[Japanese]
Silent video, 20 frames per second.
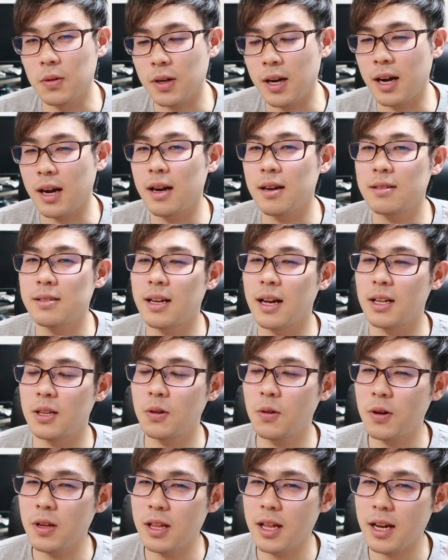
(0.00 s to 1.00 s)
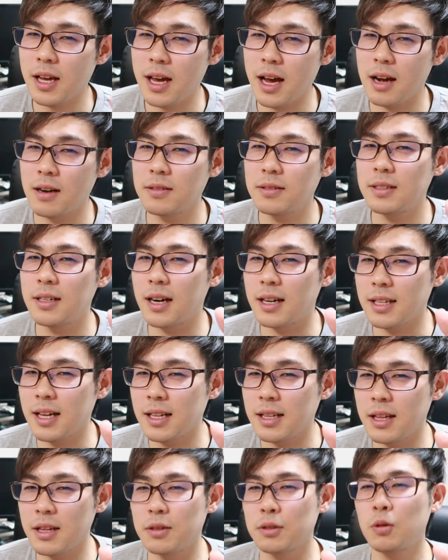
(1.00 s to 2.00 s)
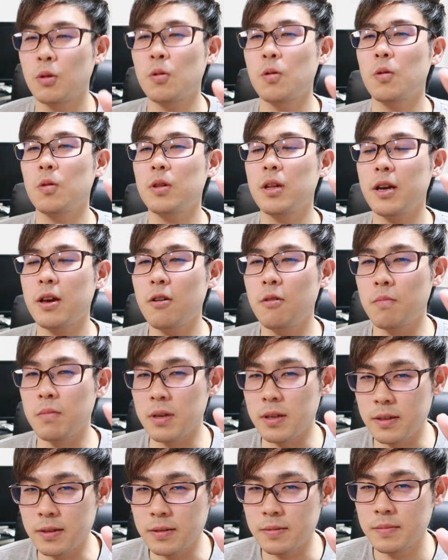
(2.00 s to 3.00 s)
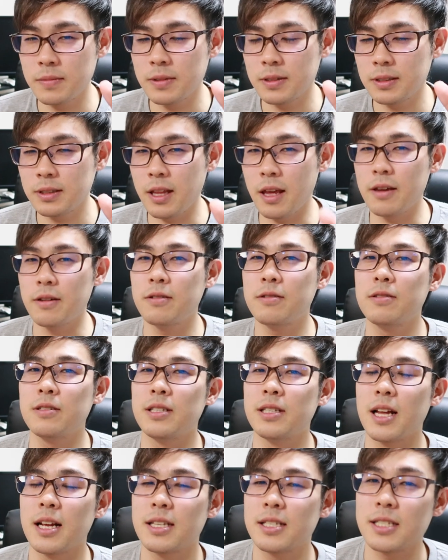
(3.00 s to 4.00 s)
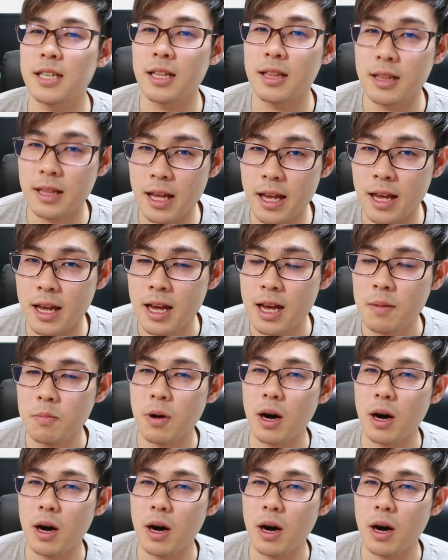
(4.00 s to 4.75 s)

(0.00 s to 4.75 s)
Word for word: の価格差がどれだけあるんかなっていうところだけを見るっていう風になっちゃって